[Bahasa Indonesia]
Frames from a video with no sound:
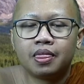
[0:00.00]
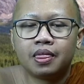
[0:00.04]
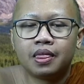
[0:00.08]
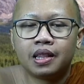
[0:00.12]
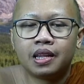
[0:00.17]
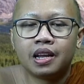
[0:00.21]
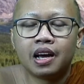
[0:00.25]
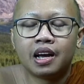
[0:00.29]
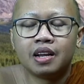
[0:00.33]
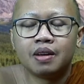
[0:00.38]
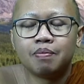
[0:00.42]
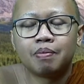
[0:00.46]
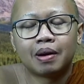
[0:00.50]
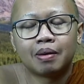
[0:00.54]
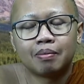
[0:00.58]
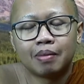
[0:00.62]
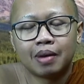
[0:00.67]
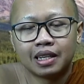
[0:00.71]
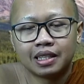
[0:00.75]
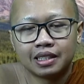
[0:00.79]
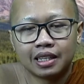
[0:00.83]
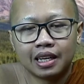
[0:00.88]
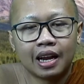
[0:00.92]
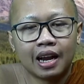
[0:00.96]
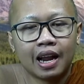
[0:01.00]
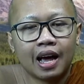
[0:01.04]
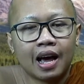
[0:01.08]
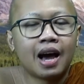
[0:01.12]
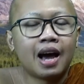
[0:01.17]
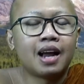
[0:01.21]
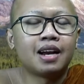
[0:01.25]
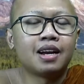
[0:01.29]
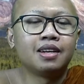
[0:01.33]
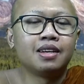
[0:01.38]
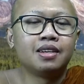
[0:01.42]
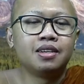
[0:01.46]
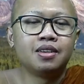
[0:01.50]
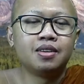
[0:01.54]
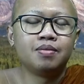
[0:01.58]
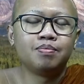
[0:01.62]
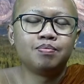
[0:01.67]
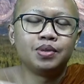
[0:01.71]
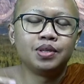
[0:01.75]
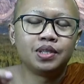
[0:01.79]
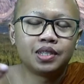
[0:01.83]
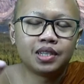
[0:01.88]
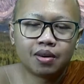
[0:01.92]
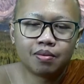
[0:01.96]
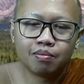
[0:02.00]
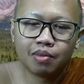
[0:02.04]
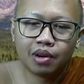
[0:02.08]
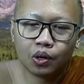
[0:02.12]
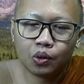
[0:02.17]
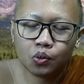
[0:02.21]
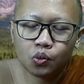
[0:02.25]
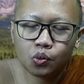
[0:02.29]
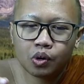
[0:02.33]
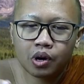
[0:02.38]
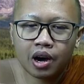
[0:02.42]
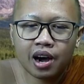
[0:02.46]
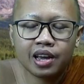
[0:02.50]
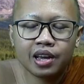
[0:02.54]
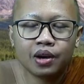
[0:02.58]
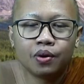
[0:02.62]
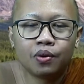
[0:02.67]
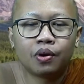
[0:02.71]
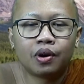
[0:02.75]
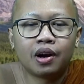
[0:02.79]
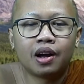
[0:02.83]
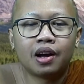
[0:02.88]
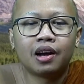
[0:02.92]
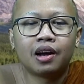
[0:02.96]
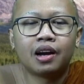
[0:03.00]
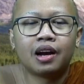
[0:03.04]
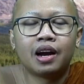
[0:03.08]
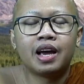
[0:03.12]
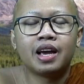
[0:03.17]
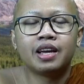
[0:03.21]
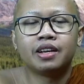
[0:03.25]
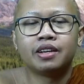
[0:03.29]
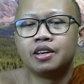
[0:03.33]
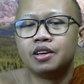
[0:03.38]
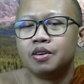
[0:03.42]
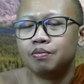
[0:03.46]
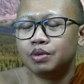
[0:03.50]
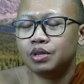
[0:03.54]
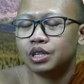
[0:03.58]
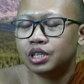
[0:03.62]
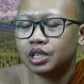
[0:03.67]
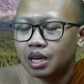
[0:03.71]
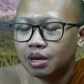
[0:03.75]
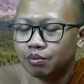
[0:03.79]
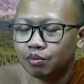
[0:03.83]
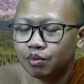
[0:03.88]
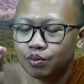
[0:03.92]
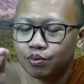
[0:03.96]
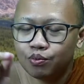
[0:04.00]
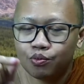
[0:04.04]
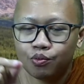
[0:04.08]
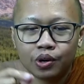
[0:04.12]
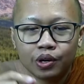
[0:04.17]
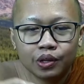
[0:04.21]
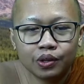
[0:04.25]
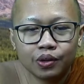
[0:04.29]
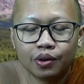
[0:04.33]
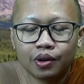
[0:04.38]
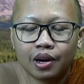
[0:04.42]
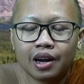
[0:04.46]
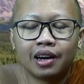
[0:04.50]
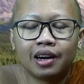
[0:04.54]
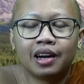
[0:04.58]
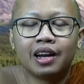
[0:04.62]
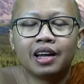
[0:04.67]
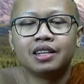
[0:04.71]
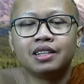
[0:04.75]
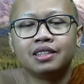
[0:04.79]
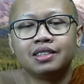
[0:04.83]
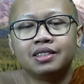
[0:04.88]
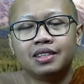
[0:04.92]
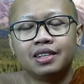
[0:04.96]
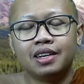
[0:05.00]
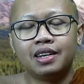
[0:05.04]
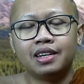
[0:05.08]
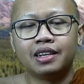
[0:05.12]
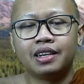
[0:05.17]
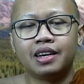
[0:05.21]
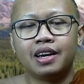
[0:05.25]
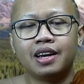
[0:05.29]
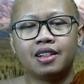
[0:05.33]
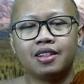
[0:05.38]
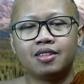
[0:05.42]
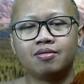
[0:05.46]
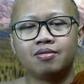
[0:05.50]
dari permasalahan, bisa melukai orang lain, bisa membuat orang lain jengkel.